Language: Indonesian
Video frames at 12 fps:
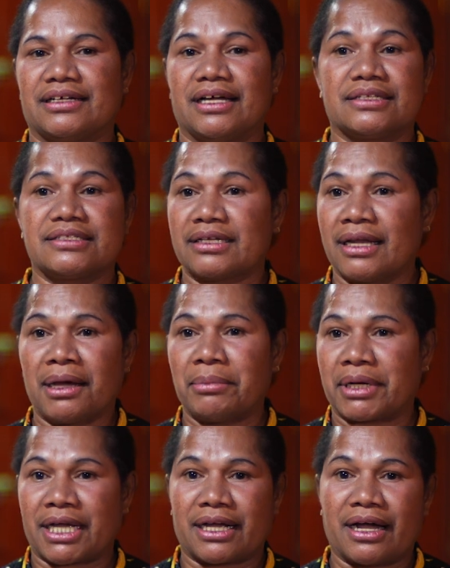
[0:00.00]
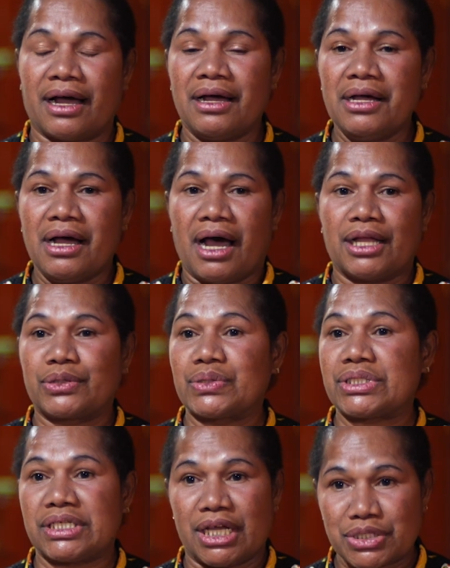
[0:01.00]
dengan senang mereka
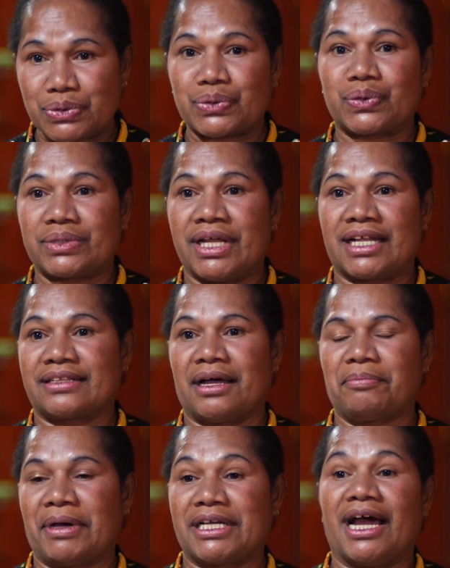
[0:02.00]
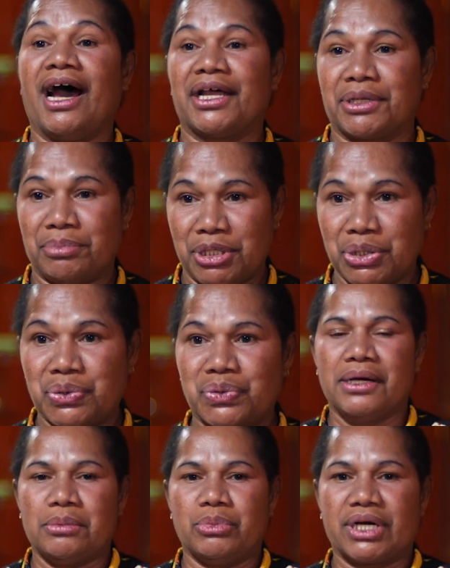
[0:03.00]
antusias untuk datang pada hari Minggu.
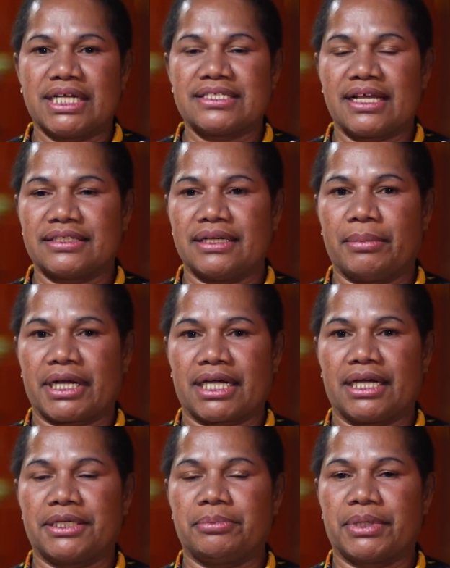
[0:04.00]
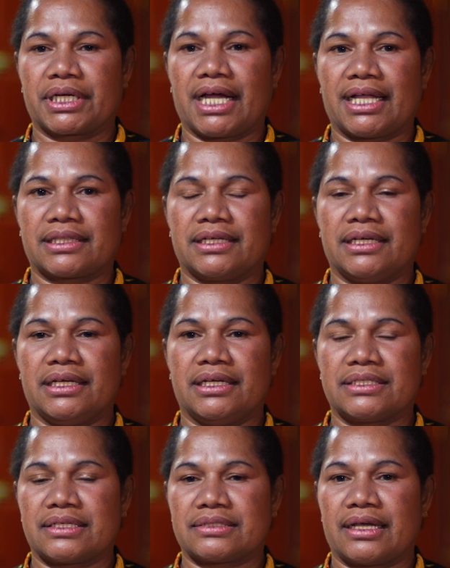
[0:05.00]
Bukan saja mereka diberkati
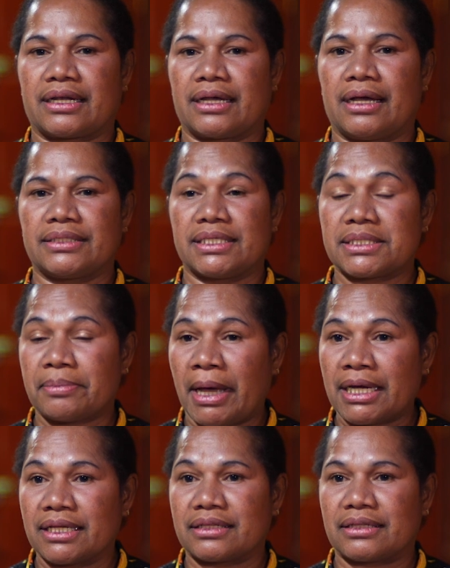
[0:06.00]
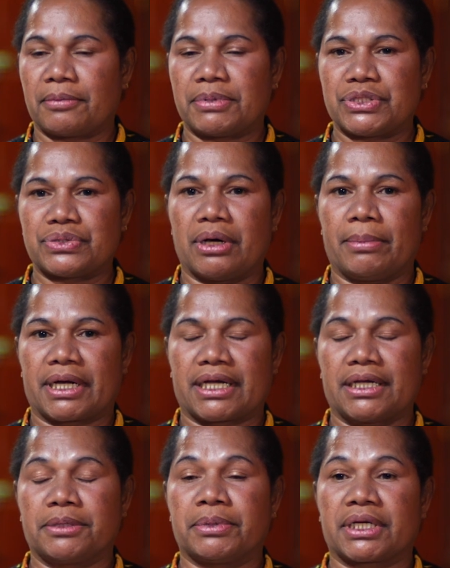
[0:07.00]
secara jasmani tetapi juga mereka
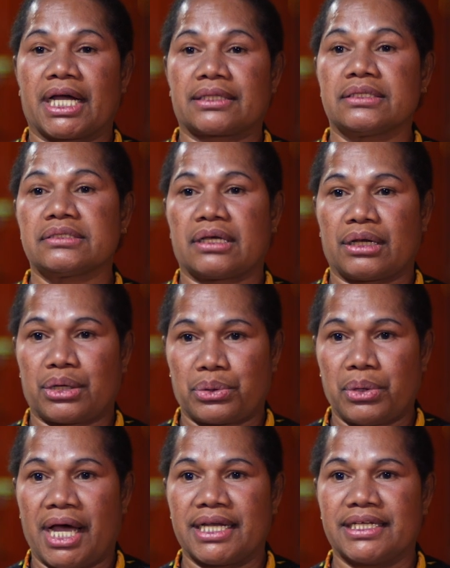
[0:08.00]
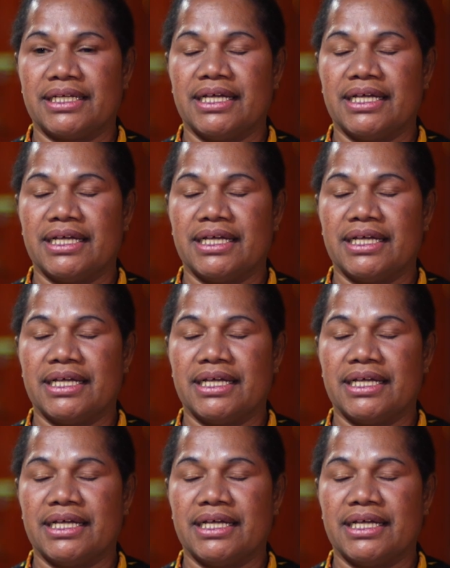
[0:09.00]
diberkati secara rohani.